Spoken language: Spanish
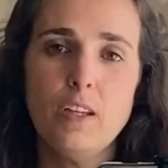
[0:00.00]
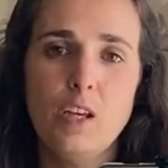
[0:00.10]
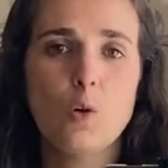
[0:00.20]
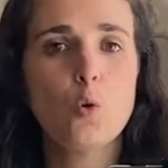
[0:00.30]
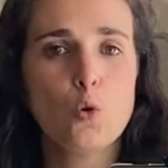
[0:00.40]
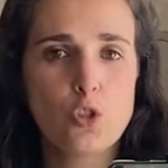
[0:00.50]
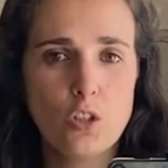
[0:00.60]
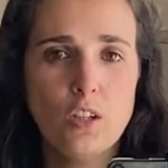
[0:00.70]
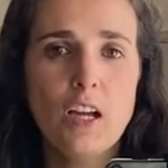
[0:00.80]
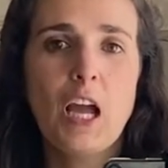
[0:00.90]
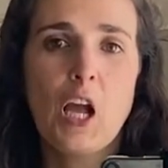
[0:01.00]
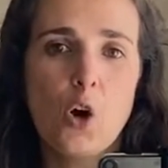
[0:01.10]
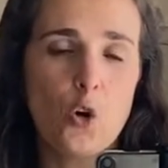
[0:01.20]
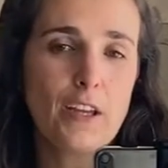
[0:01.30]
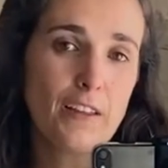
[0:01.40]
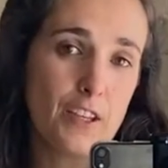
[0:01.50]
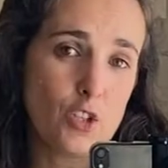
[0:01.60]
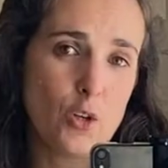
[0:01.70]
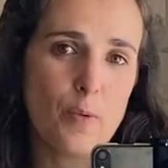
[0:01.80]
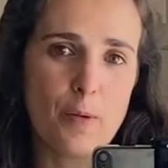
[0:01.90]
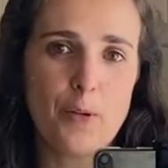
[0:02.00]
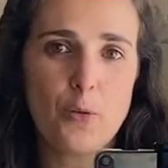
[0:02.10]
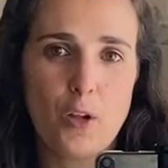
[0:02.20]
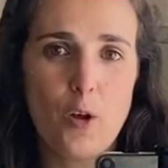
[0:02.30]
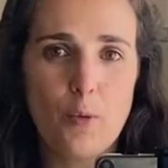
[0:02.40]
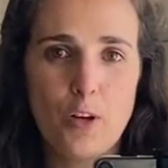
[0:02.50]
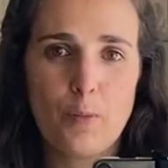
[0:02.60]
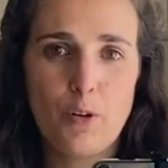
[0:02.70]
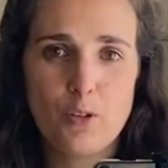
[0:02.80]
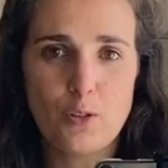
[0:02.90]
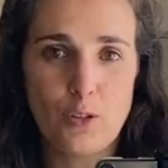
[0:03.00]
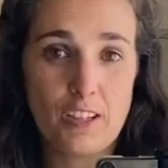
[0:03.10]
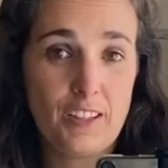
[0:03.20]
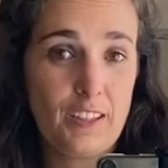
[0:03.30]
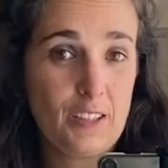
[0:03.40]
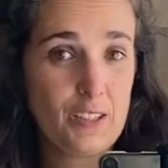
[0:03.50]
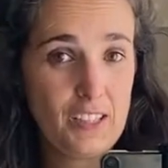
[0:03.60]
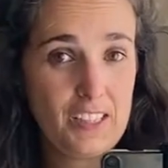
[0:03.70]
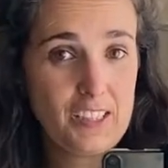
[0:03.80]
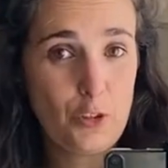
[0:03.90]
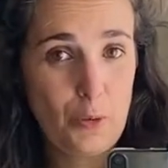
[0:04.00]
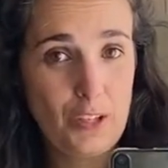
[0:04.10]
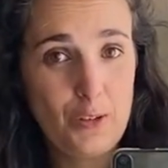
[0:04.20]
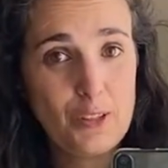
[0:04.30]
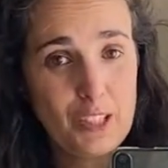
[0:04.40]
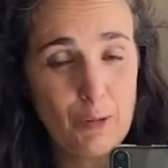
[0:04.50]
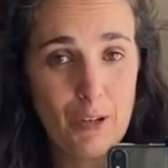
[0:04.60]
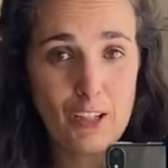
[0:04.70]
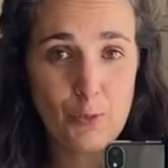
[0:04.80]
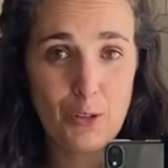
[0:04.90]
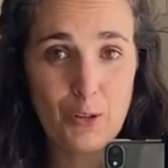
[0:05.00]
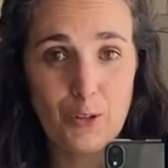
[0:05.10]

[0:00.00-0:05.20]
Incluso hoy que hace sol me he aventurado a ponérmelos con calcetines tobilleros y voy asomando